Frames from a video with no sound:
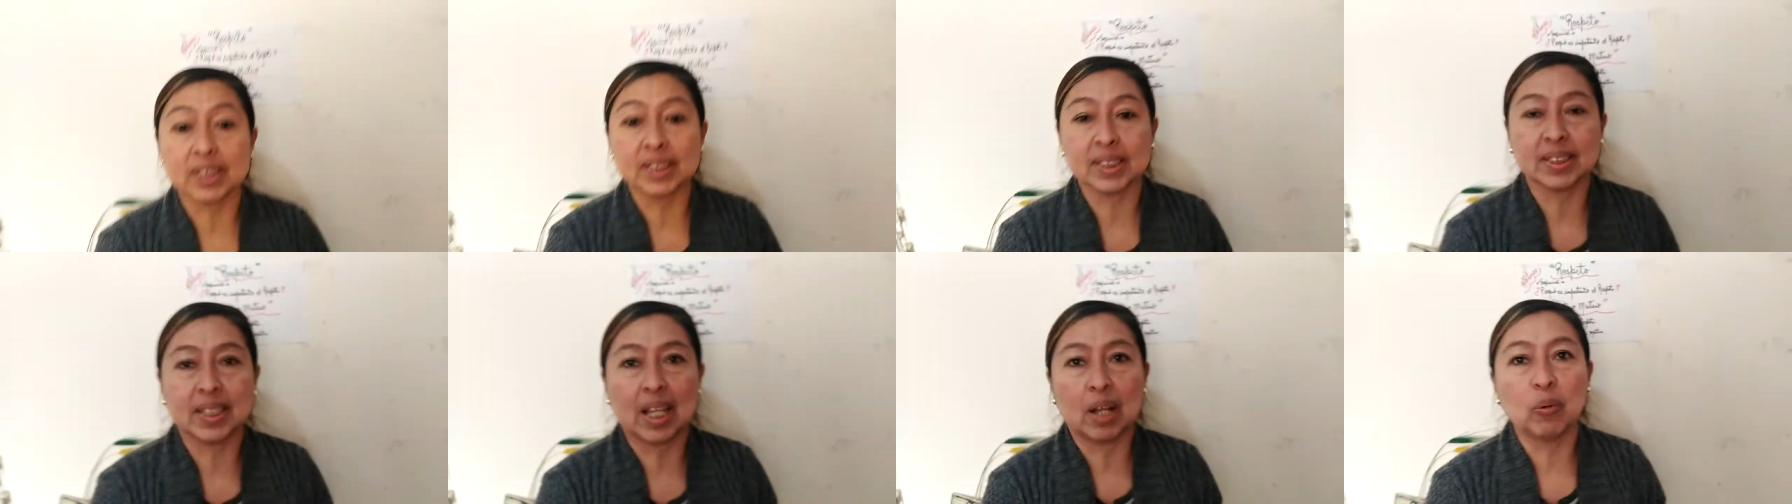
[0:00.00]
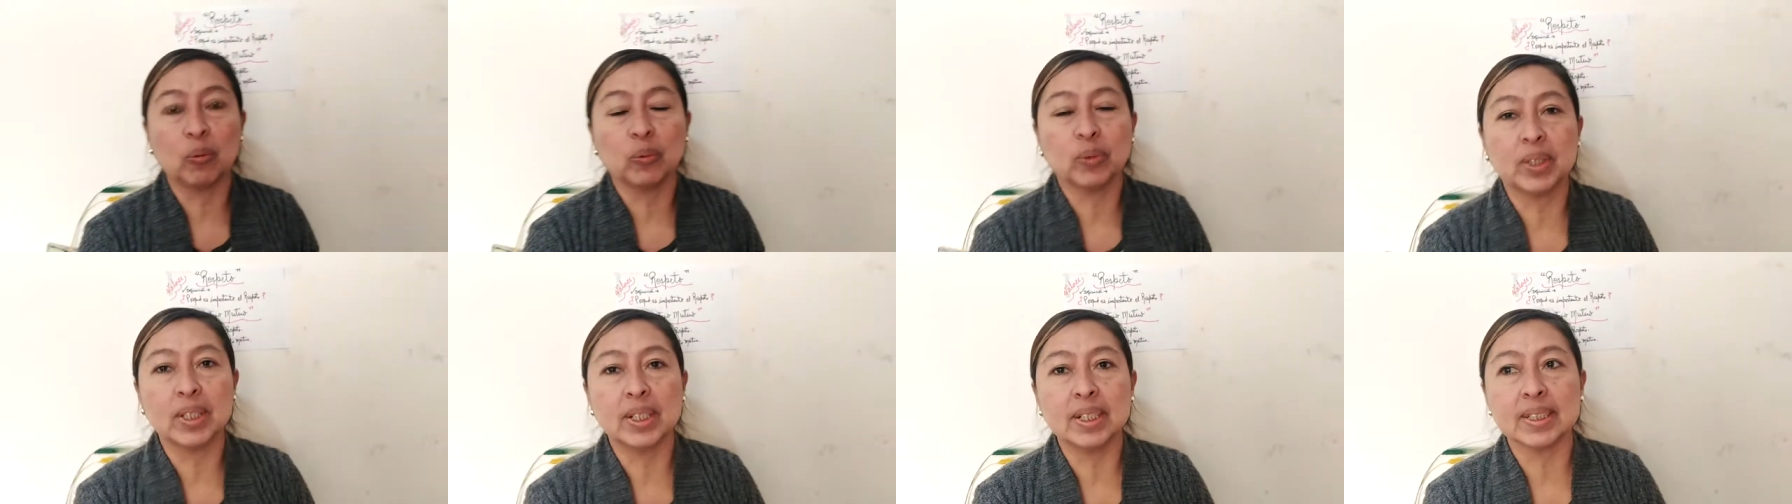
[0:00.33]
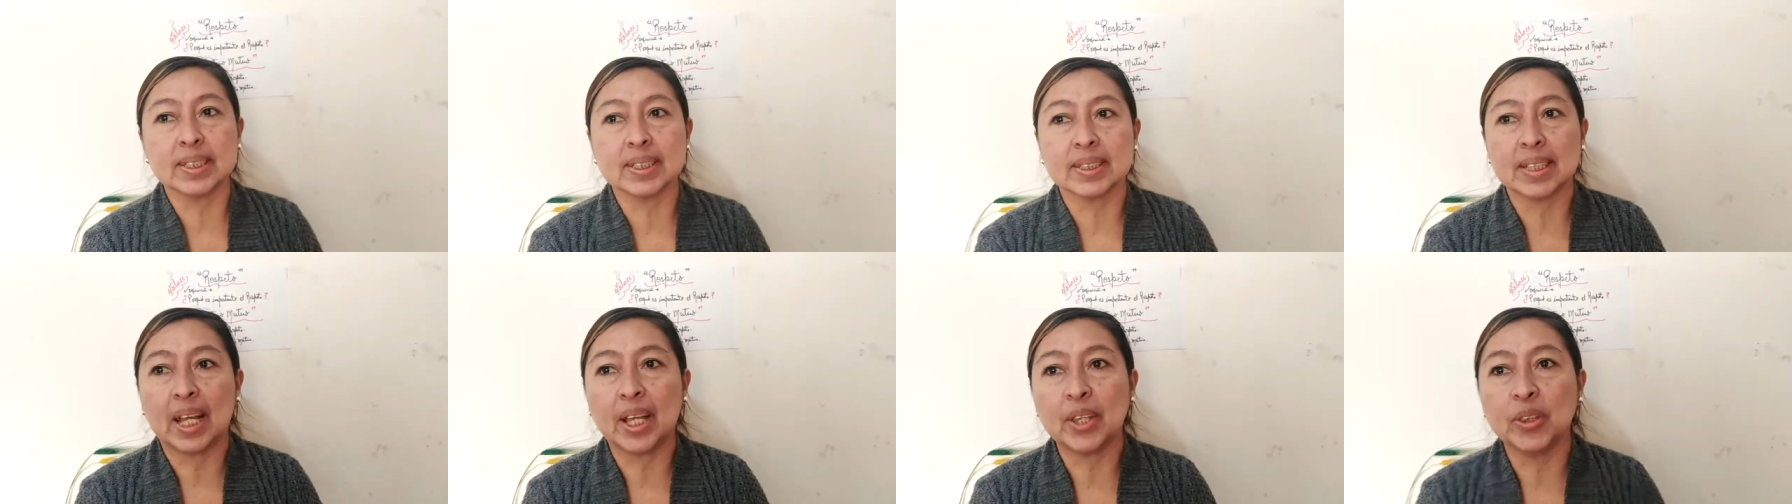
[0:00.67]
que están
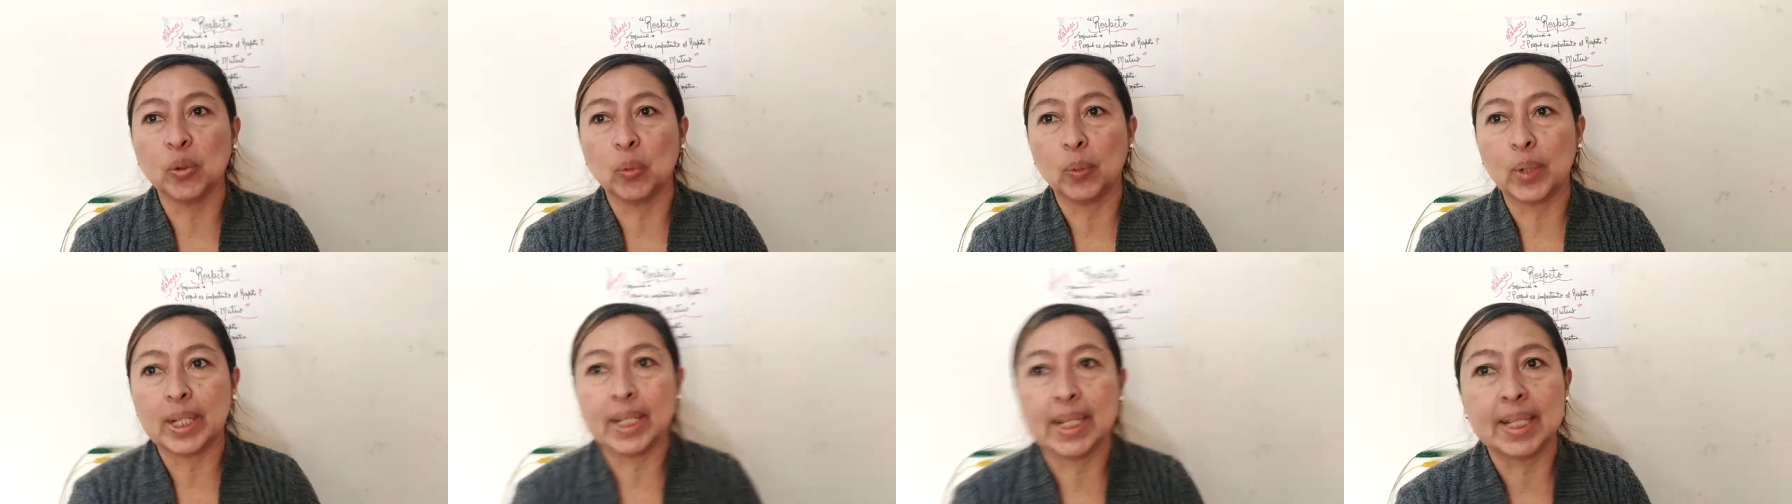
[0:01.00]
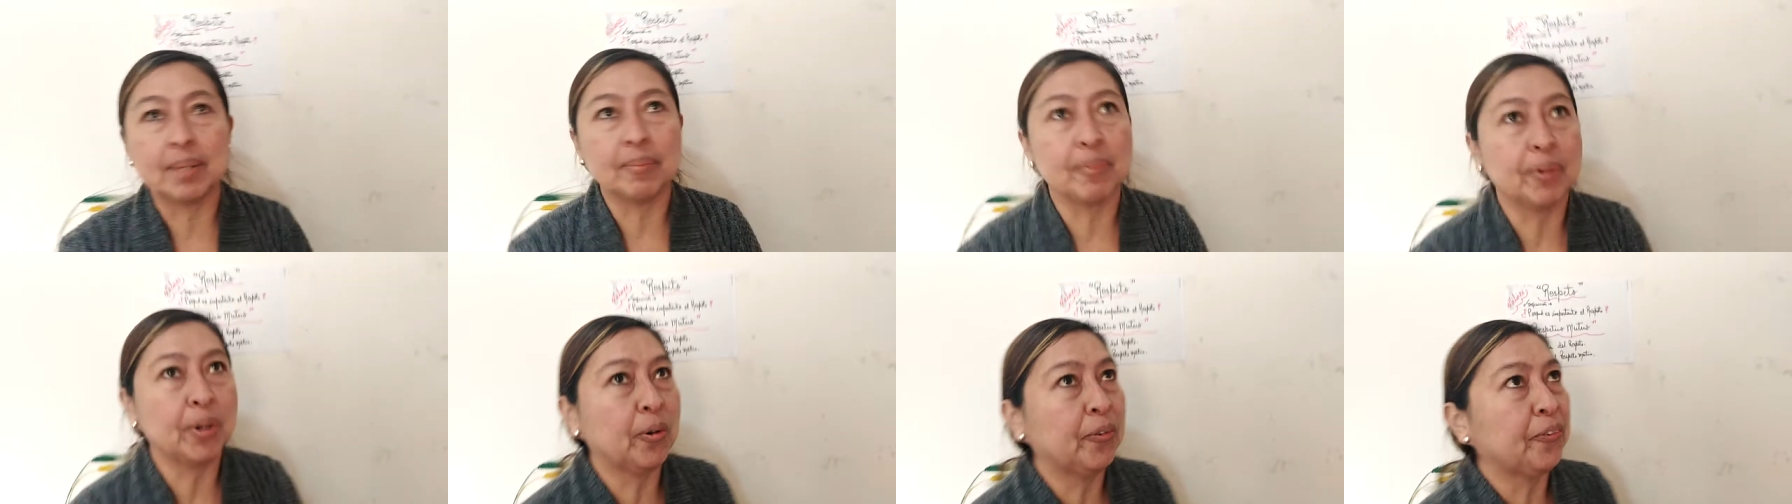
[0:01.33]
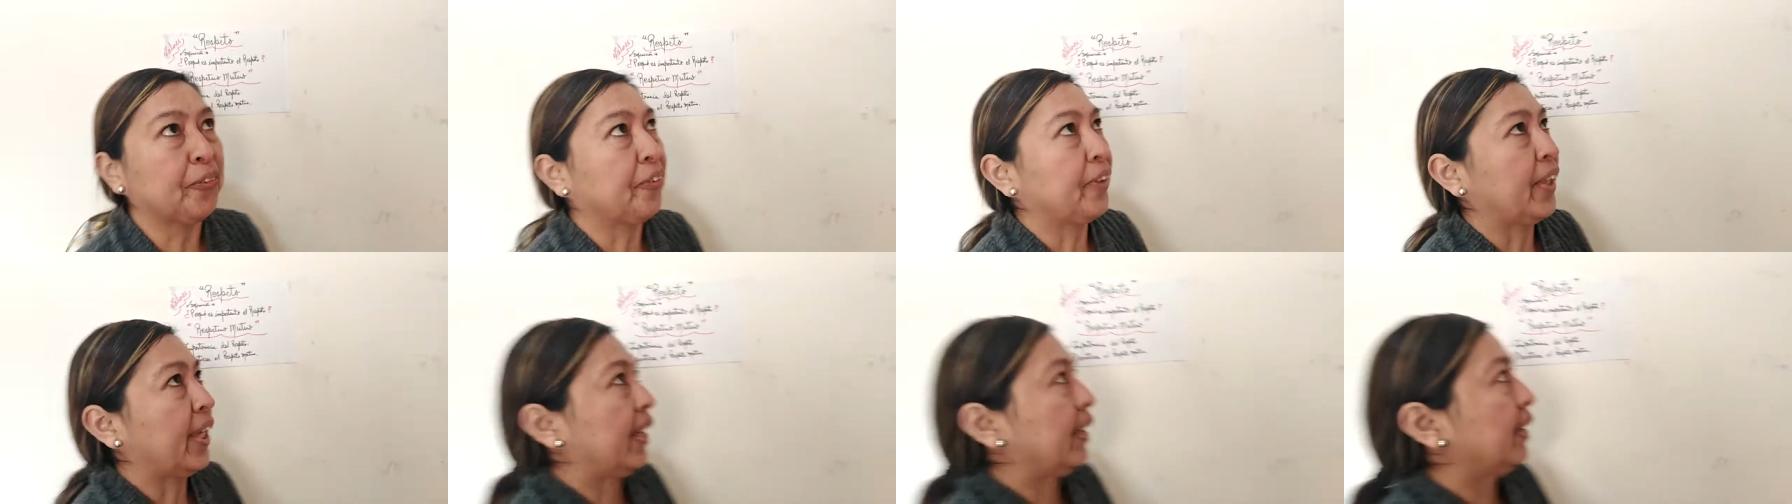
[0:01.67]
utilizando el libro
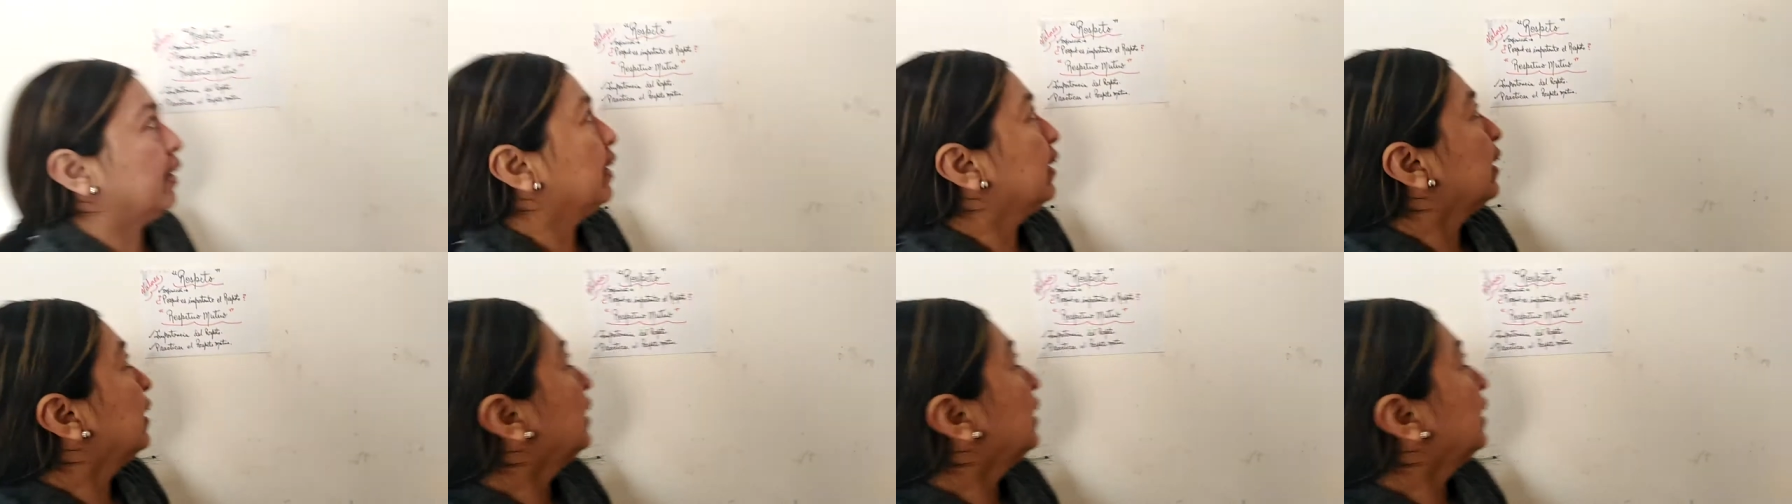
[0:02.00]
de,